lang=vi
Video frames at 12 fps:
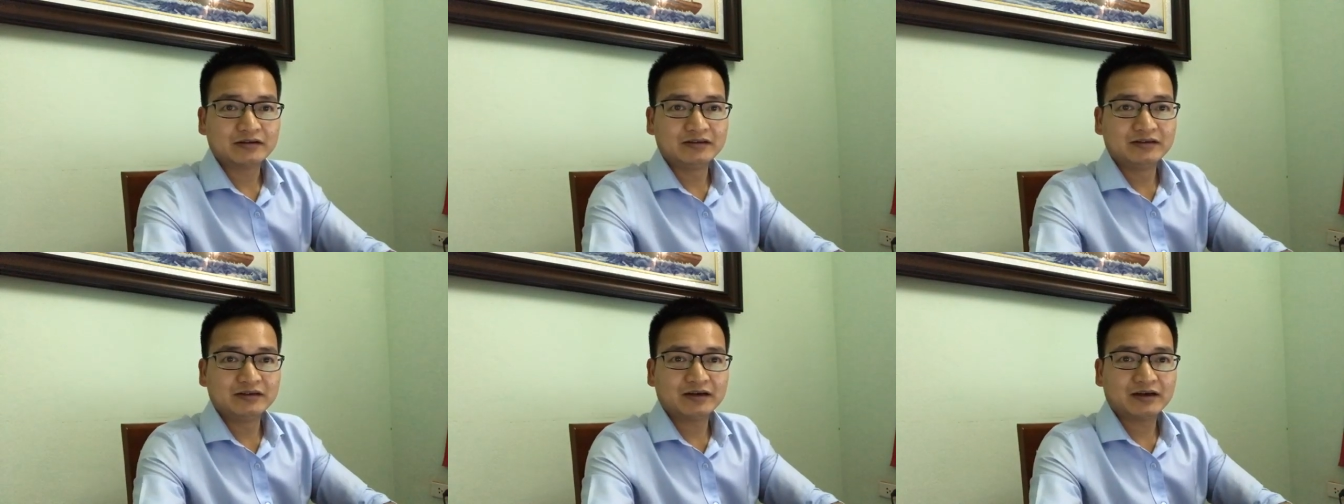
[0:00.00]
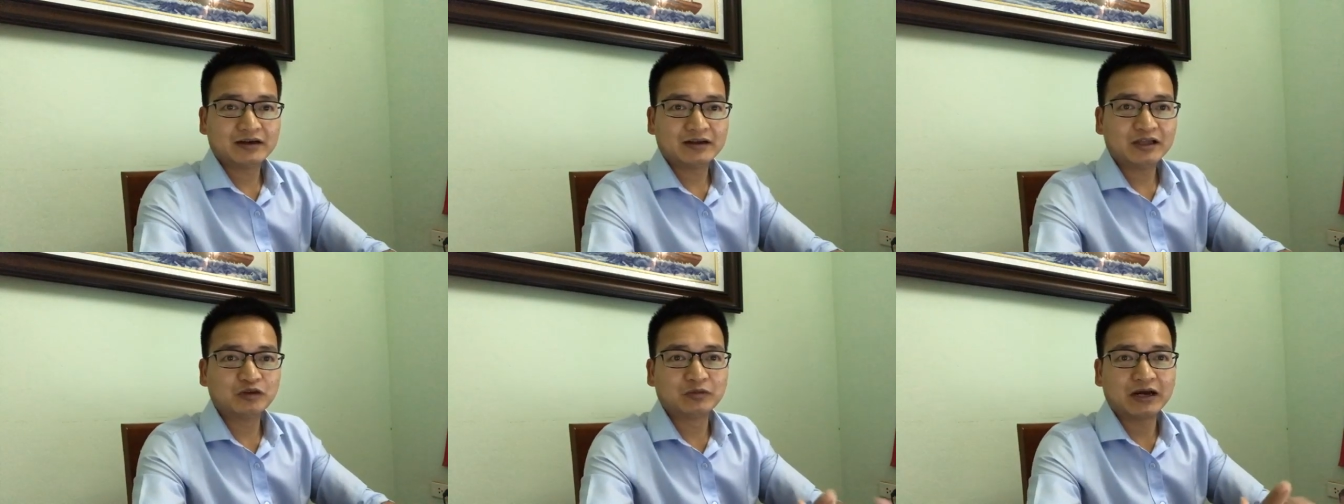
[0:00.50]
Như
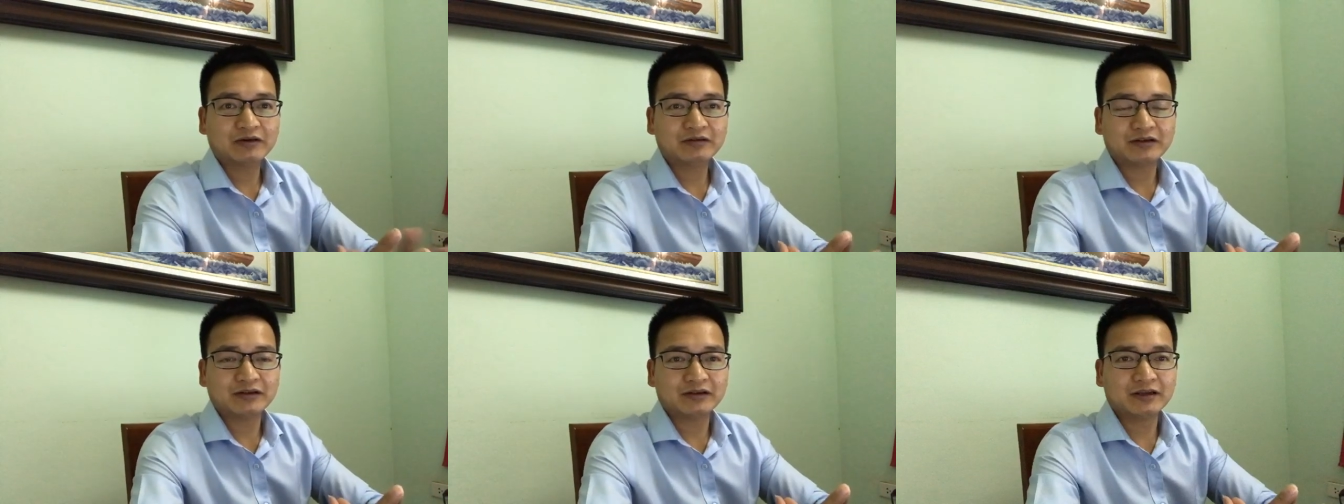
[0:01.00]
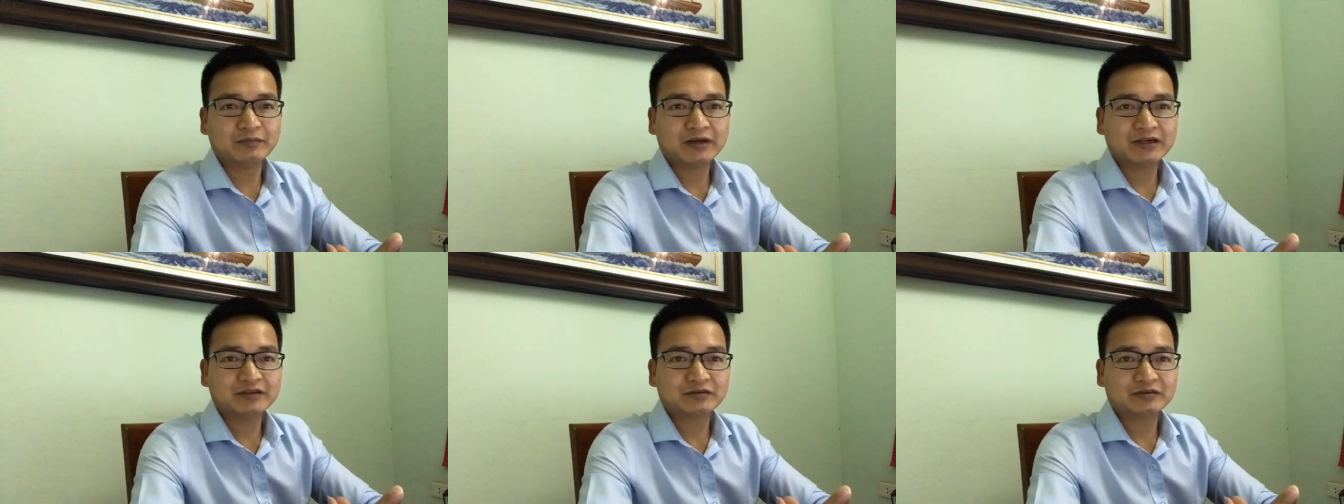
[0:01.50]
đã thông báo thì đêm
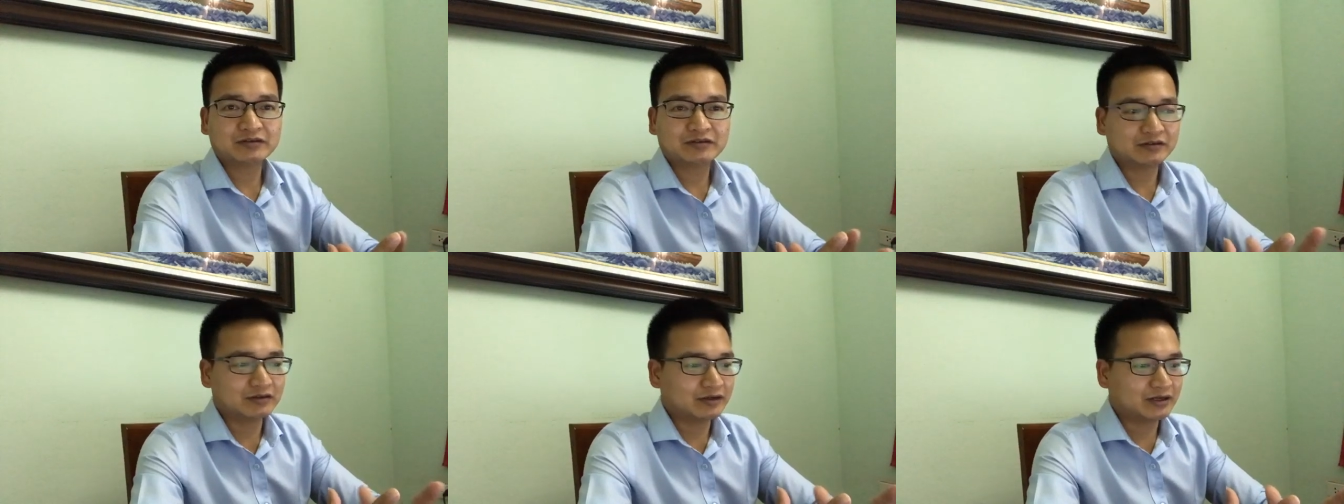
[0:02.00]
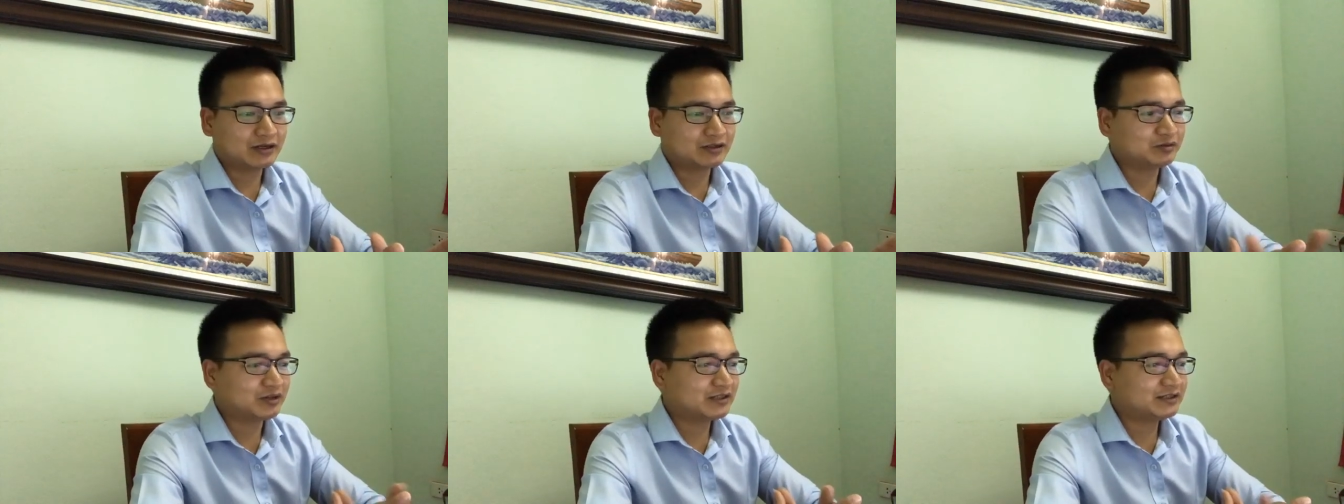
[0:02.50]
nay à,
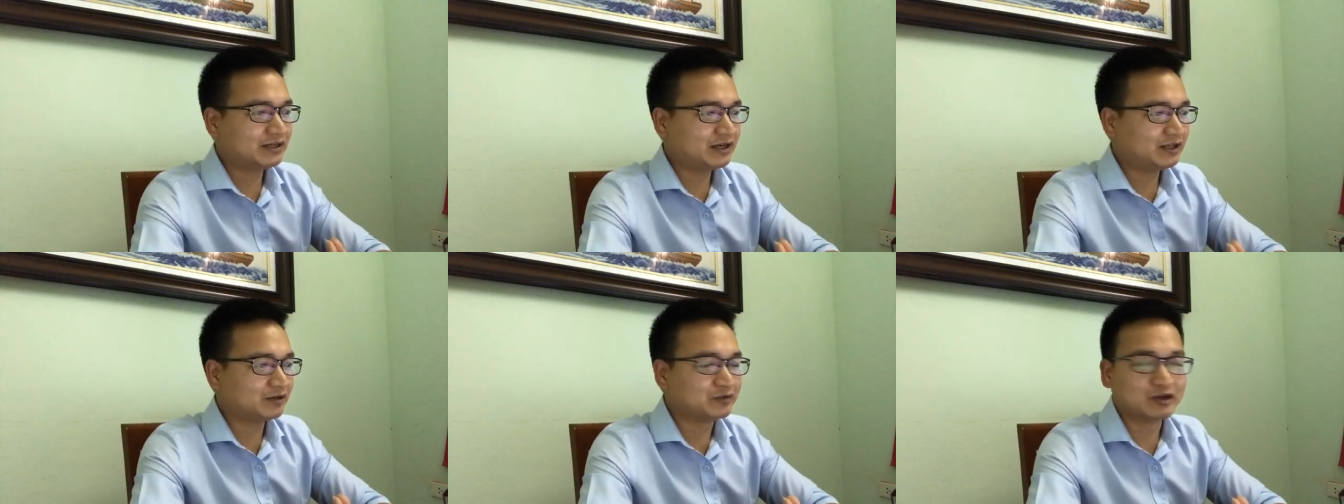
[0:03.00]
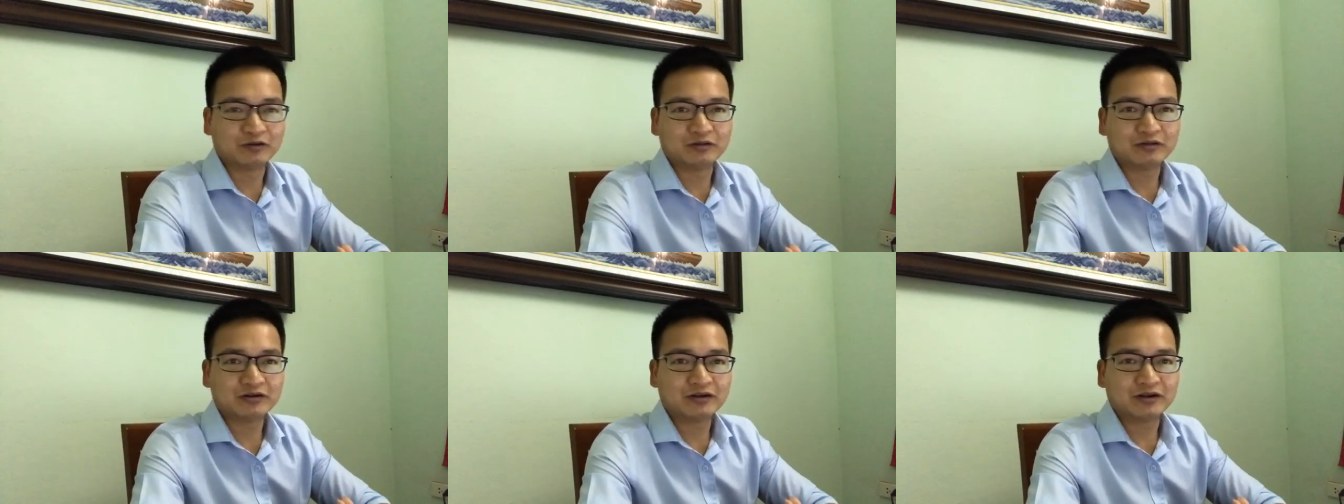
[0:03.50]
chúng ta sẽ tìm
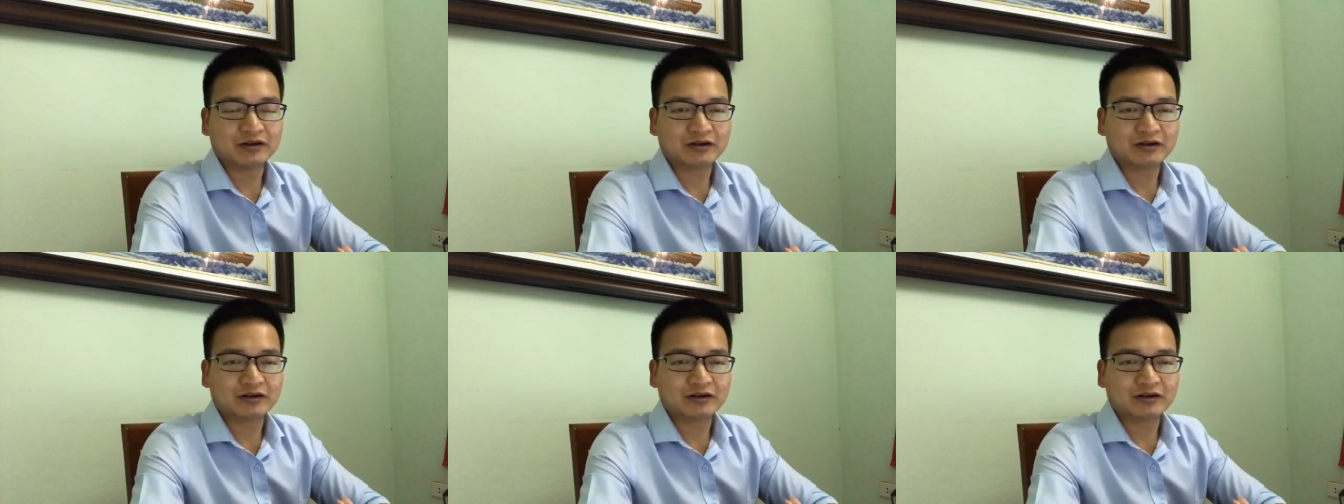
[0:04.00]
hiểu à,